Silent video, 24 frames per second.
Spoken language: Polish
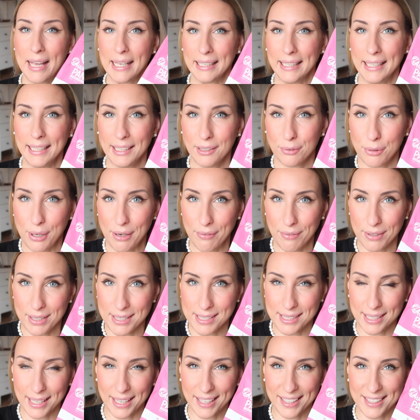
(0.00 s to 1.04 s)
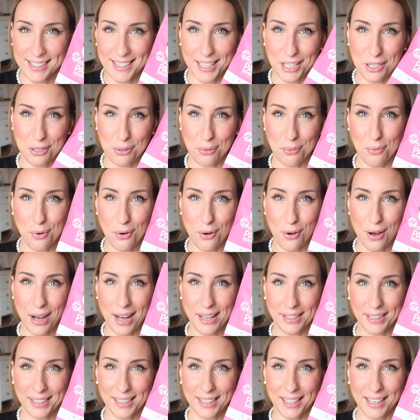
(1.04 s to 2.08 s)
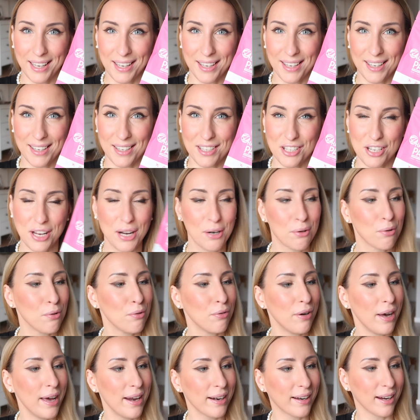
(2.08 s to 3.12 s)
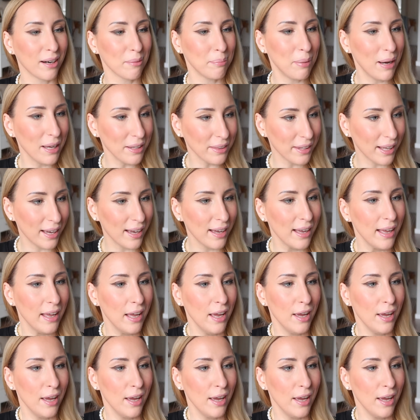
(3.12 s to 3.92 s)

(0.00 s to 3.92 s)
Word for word: i travel size naszych ukochanych żelków Herker Panda,